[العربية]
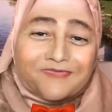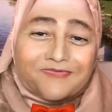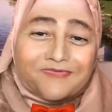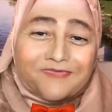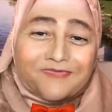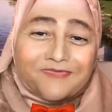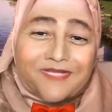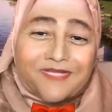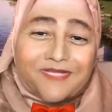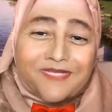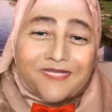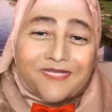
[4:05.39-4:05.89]

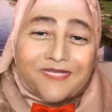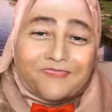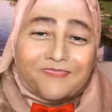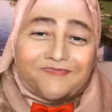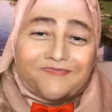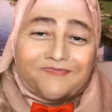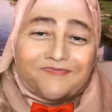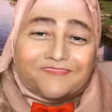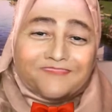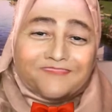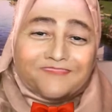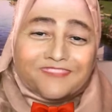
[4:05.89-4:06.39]
ويعلمهم
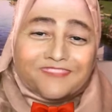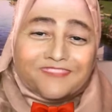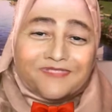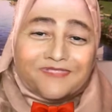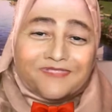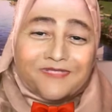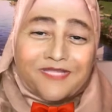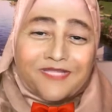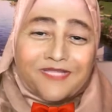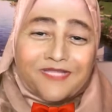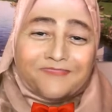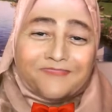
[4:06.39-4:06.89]
في السر
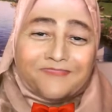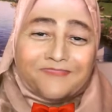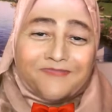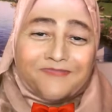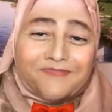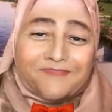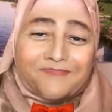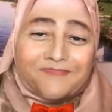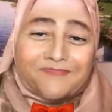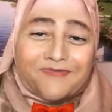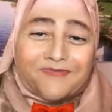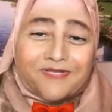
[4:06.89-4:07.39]
لغاية ما
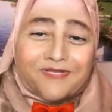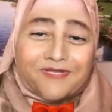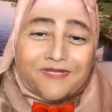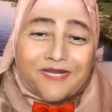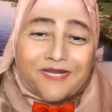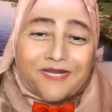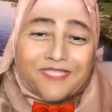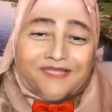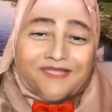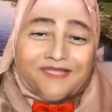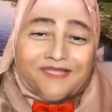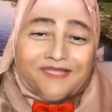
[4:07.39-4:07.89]
جبريل
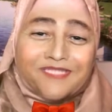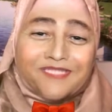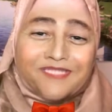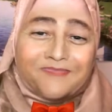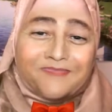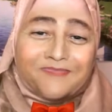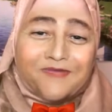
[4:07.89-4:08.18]
عليه السلام